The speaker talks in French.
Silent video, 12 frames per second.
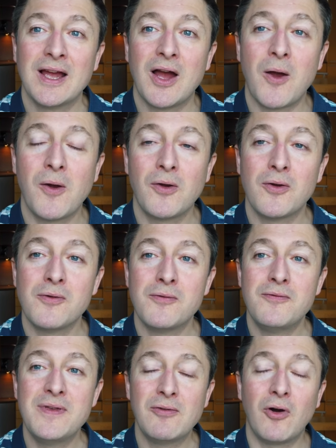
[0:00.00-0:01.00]
Euh,
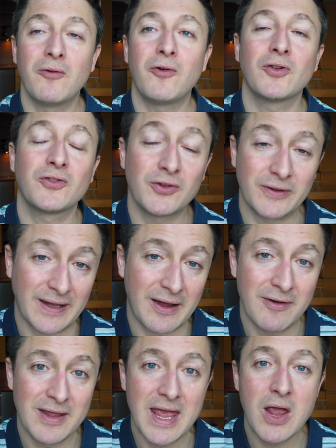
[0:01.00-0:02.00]
vivre en France sans
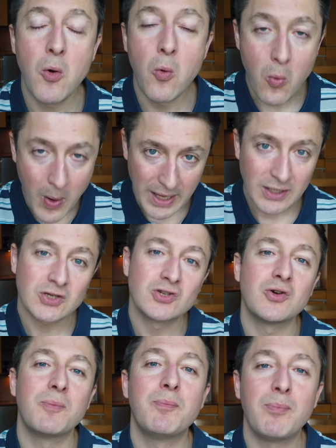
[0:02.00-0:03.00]
travailler, ouais,
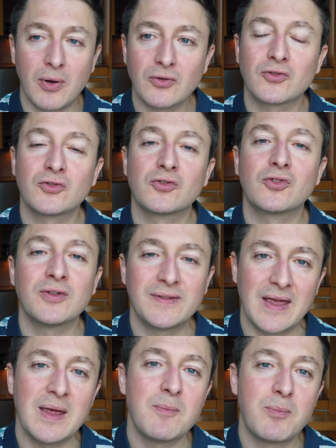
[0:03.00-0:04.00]
je pense que
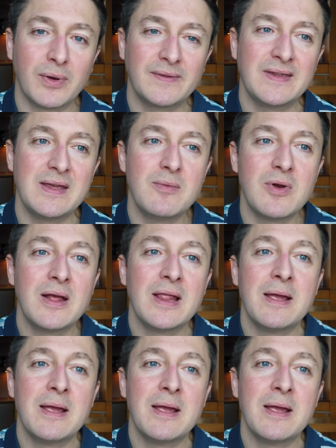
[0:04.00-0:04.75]
c'est possible.